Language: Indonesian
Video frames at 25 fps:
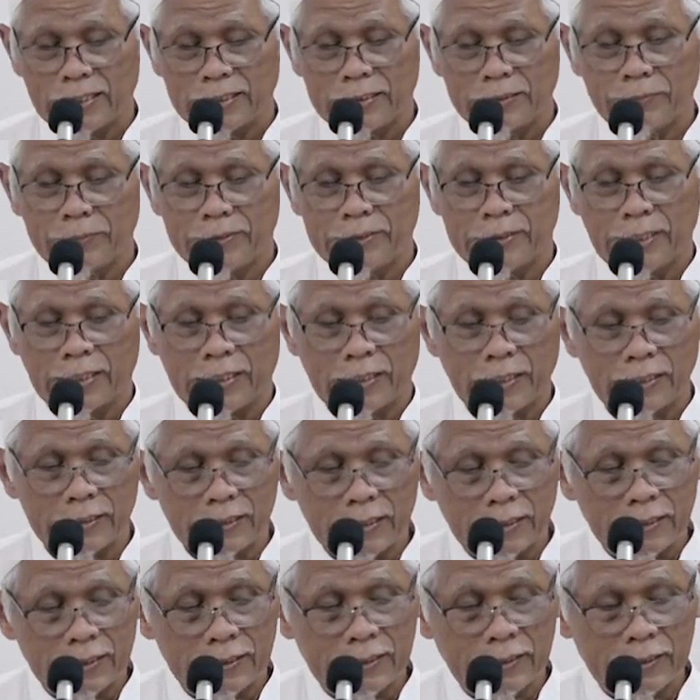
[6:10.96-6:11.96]
dalam ini menjaga
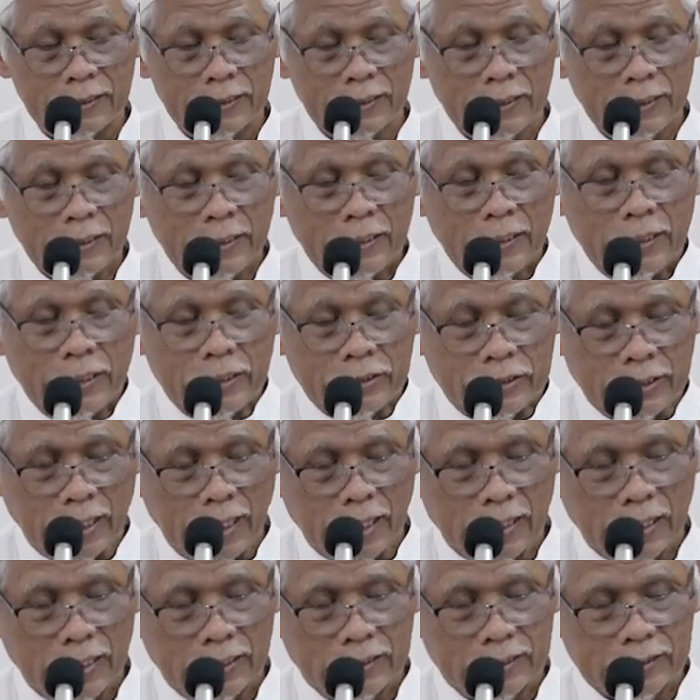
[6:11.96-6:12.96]
diri.
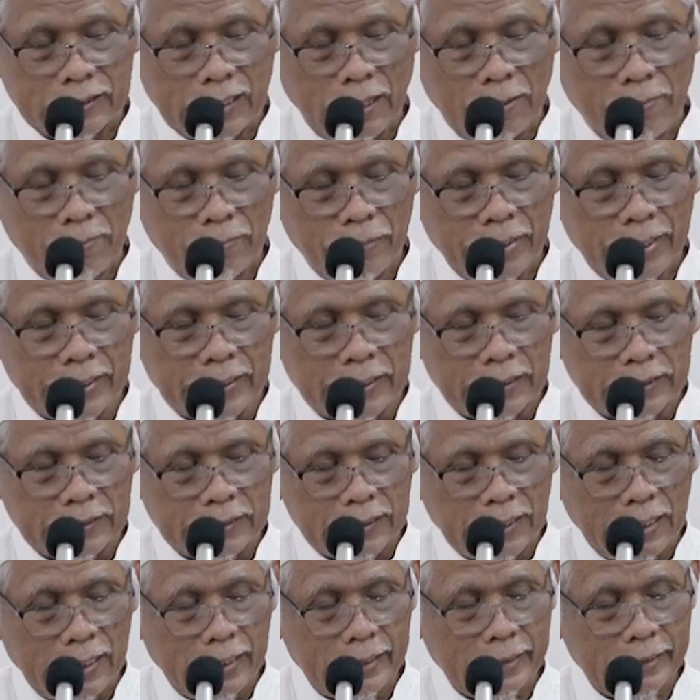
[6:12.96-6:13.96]
Jangan sampai
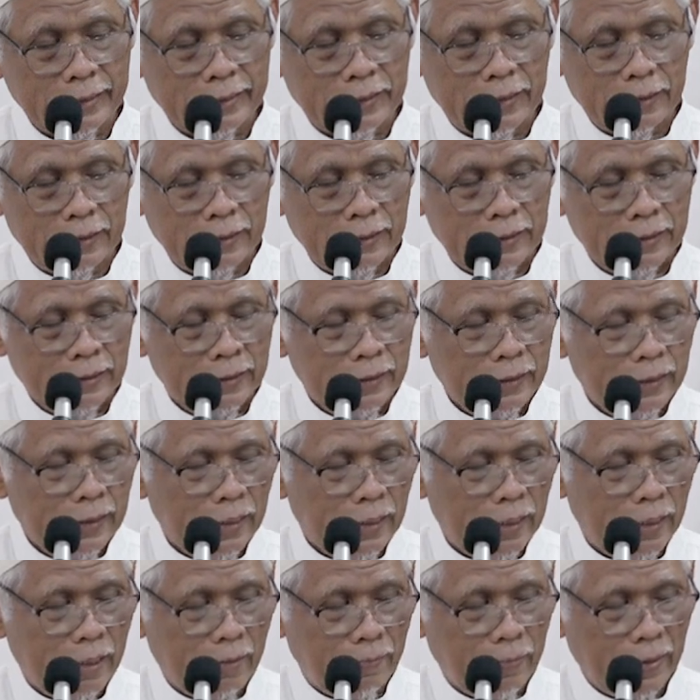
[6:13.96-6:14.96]
kita
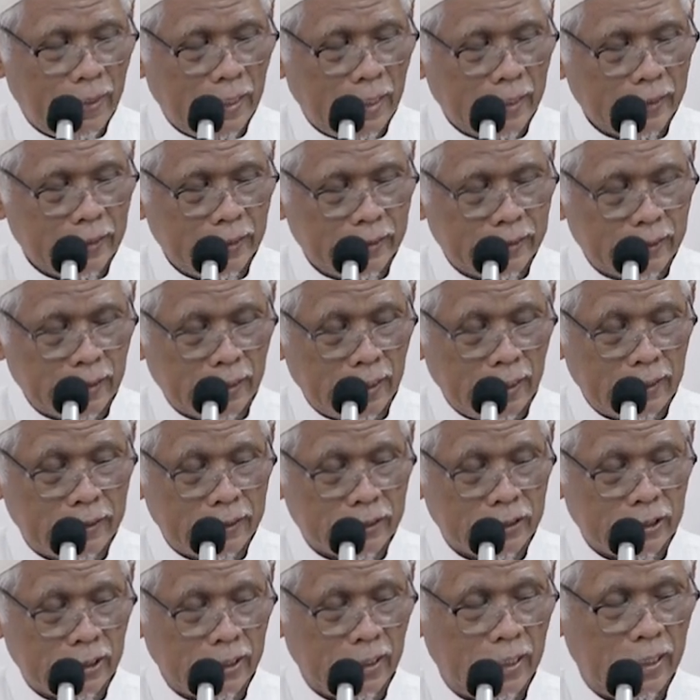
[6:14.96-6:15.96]
apalagi
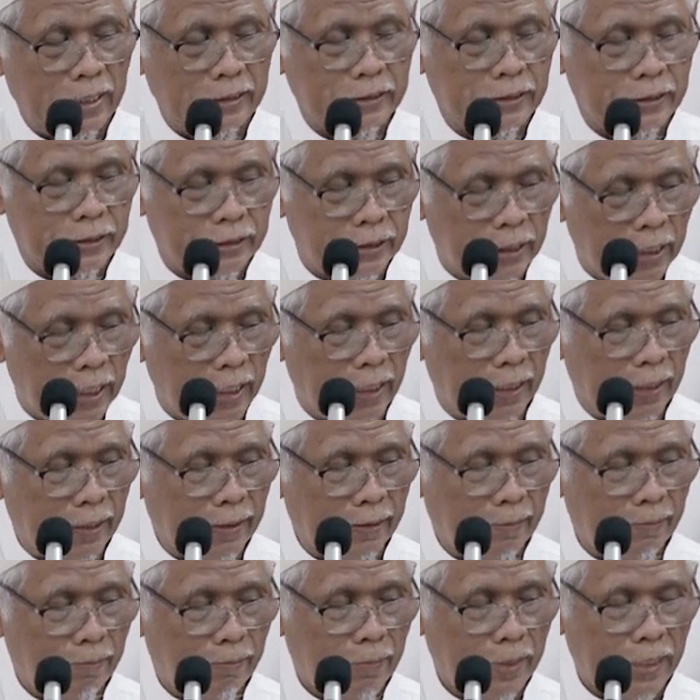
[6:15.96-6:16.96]
dengan
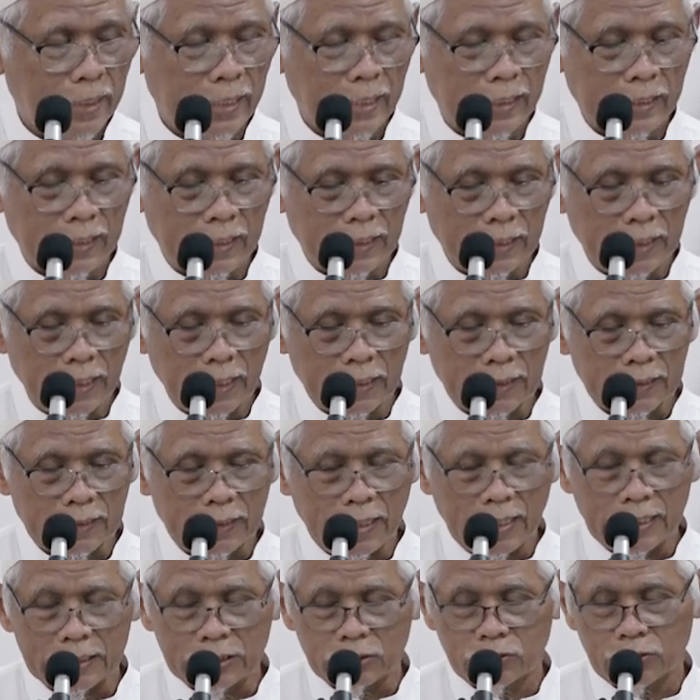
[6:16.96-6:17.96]
sengaja
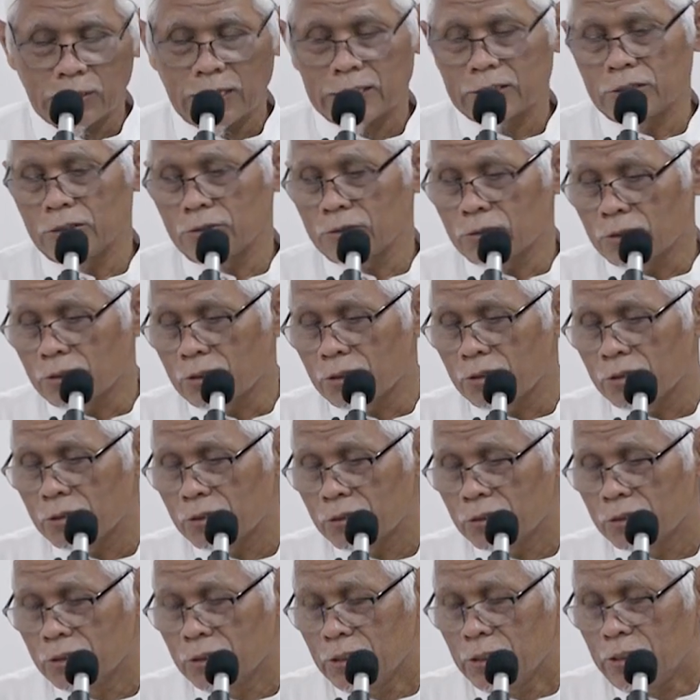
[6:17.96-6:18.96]
melanggar aturan Allah
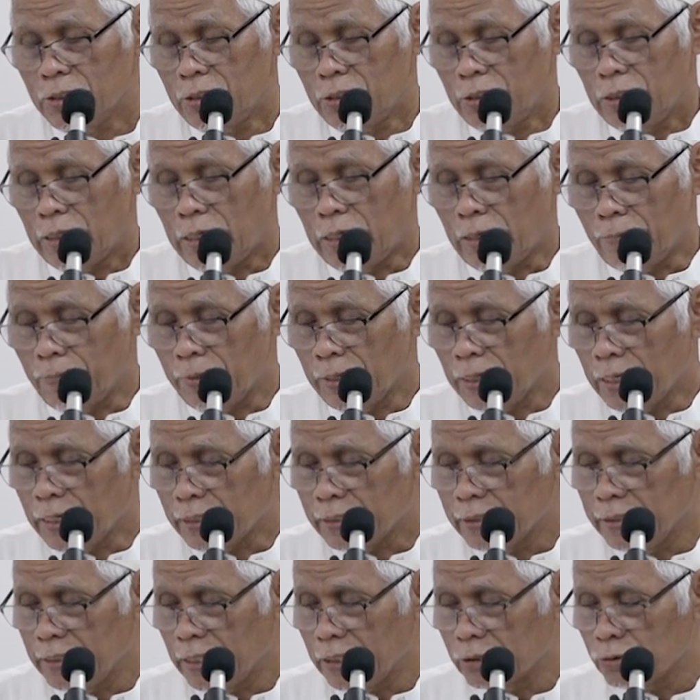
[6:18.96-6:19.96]

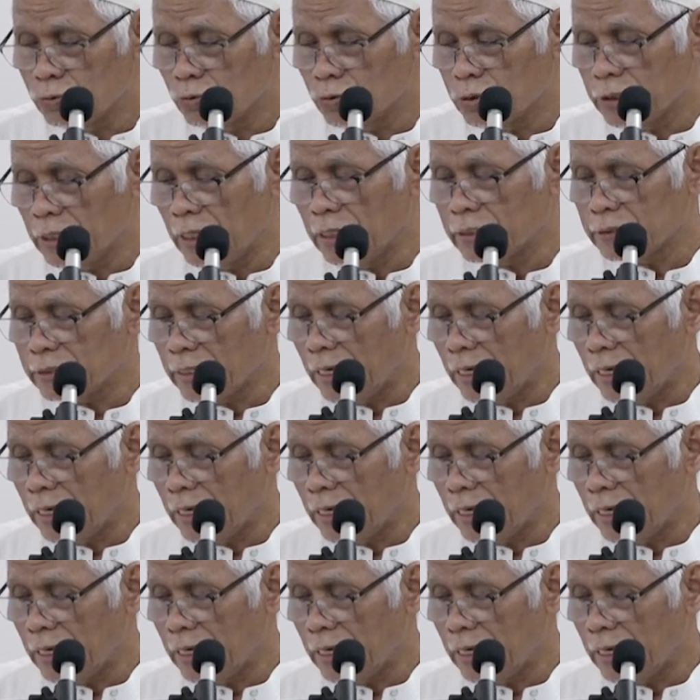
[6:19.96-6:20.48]
Apalagi yang sudah